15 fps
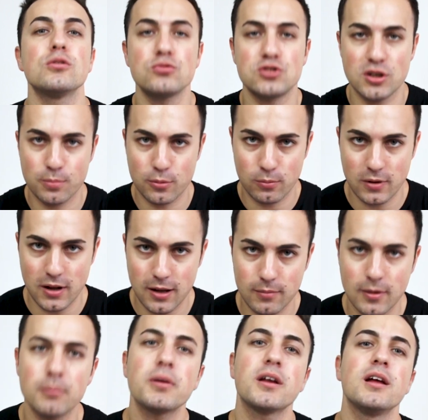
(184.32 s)
che non c'è
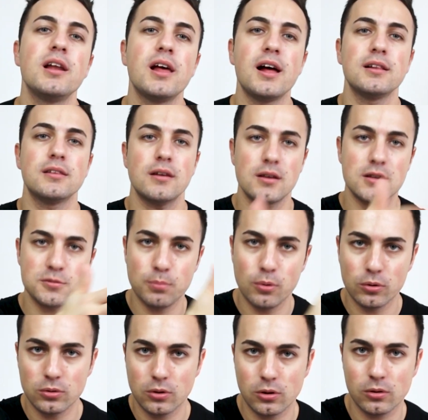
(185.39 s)
problema perché le altre
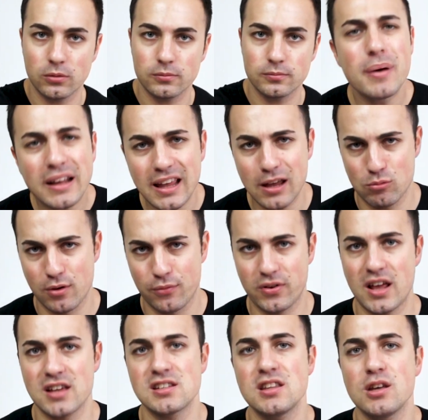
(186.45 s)
rispondono. Perché una
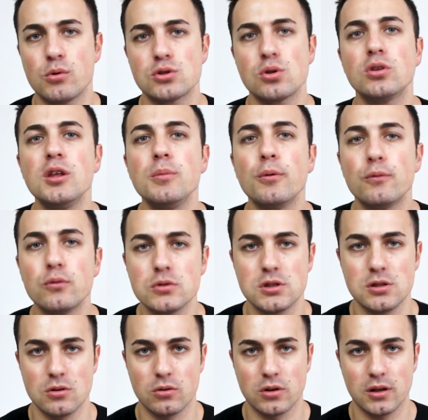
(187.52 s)
frase di questo tipo
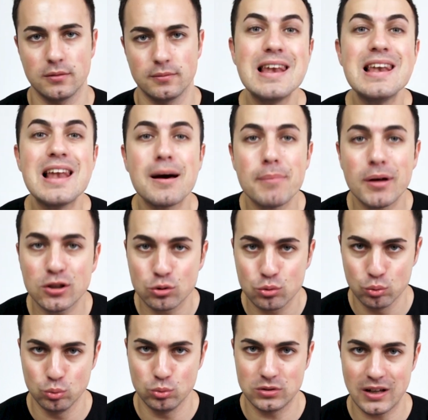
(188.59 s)
funziona? La
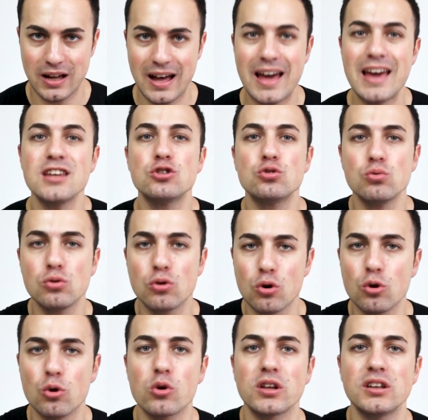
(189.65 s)
battuta è sul
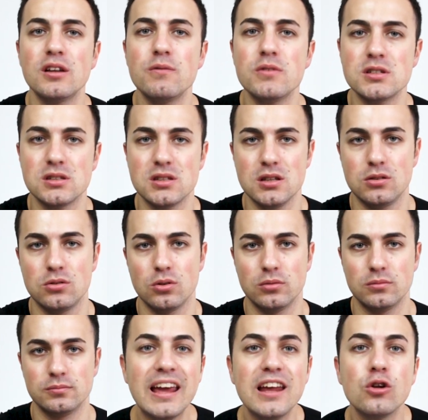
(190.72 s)
colore del
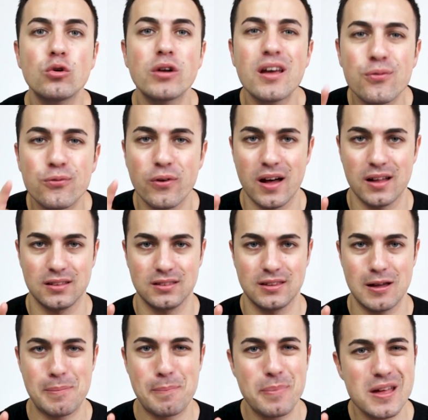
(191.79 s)
vestito e non è
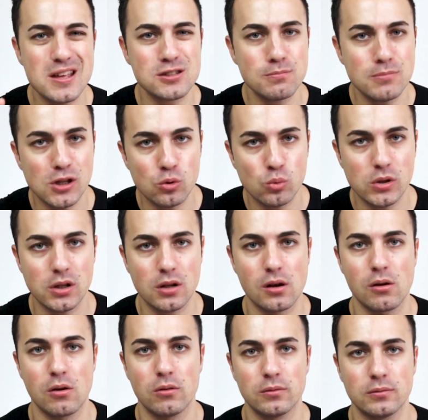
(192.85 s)
fatta per
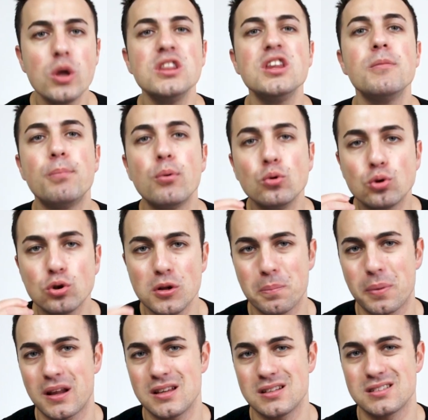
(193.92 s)
sminuirlo. Quindi il punto di
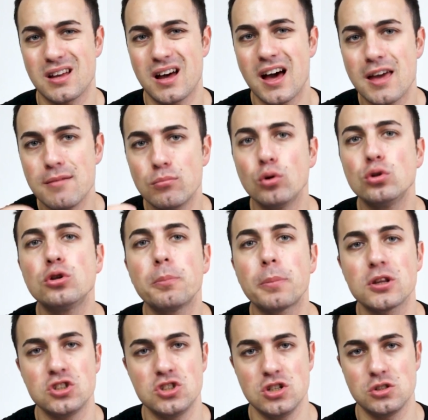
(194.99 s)
presa è molto
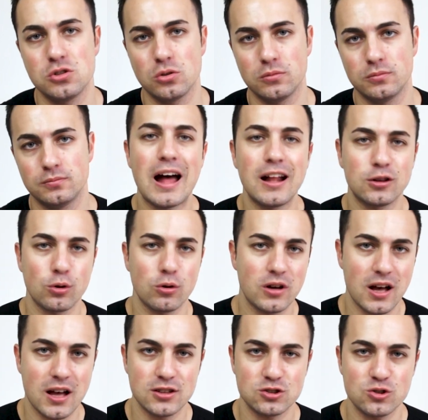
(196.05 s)
preciso. Altro
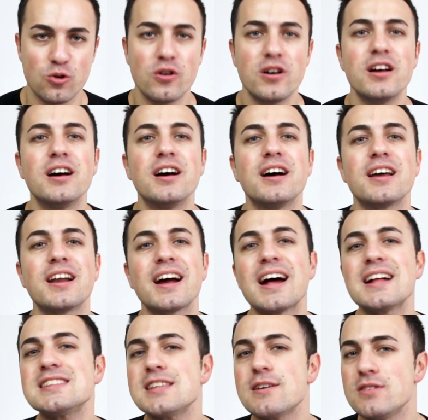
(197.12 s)
caso,
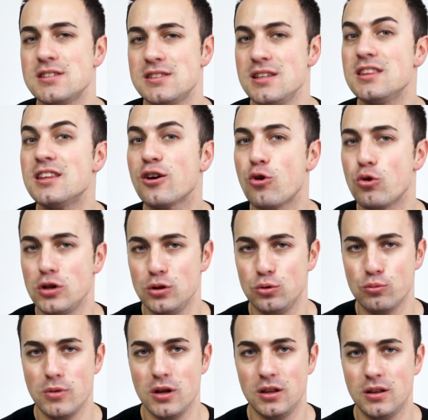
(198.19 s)
ragazza vestita con
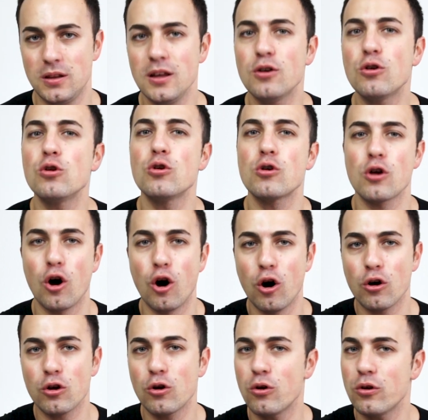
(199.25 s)
indumenti color
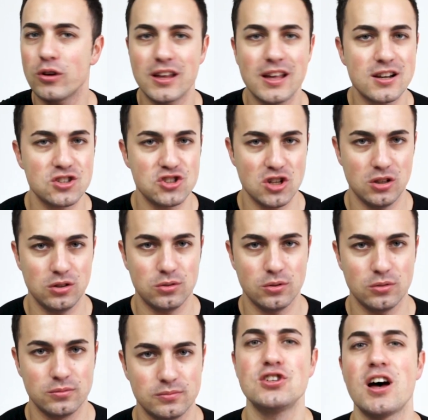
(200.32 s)
oro e
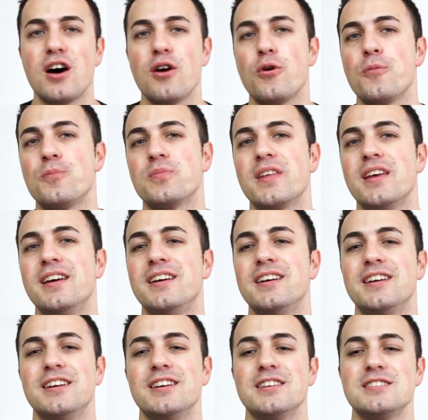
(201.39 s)
argento. Ciao.
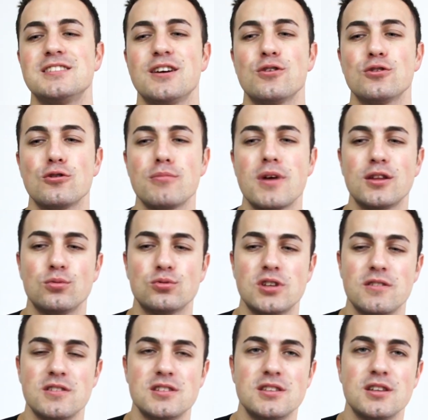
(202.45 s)
Secondo me tu
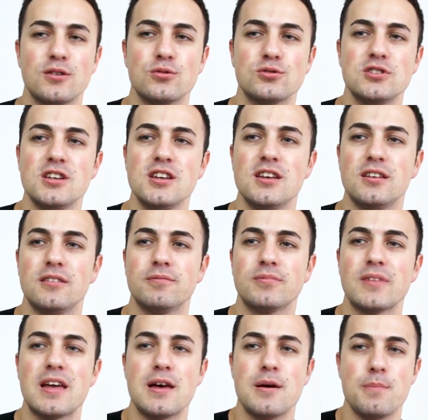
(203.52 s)
sei vestita così
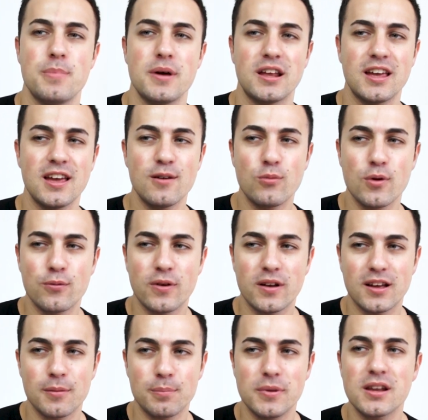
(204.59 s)
perché vuoi
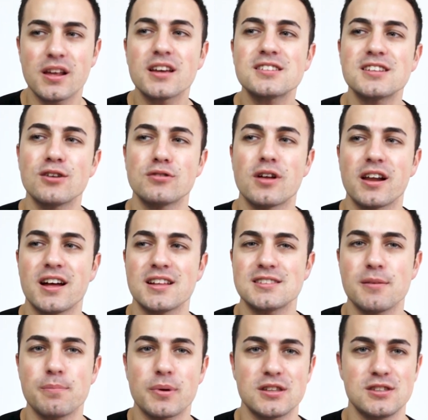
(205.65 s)
far capire che sei una
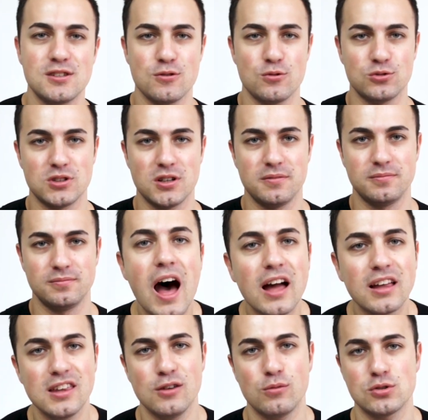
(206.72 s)
ragazza preziosa.
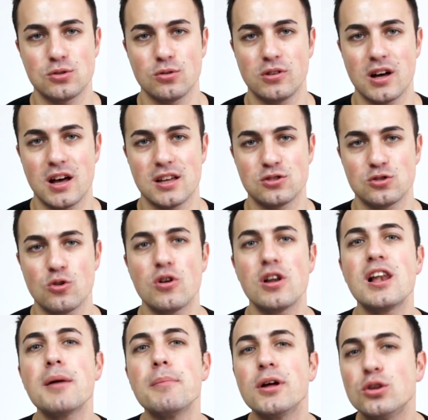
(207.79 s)
Anche in questo caso
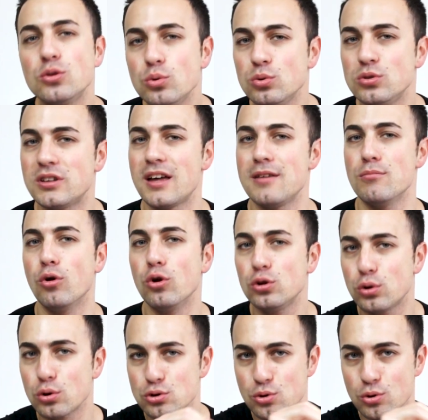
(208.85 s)
la battuta è
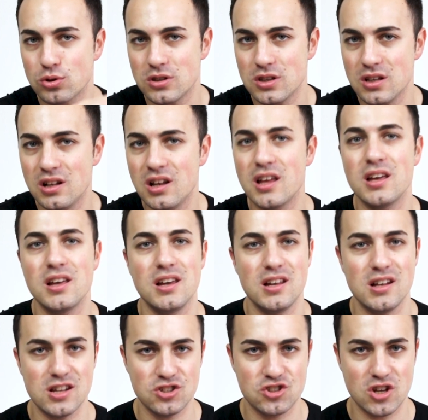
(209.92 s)
molto sottile
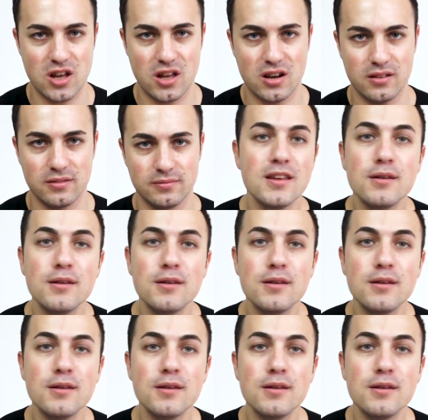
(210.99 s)
e leggera,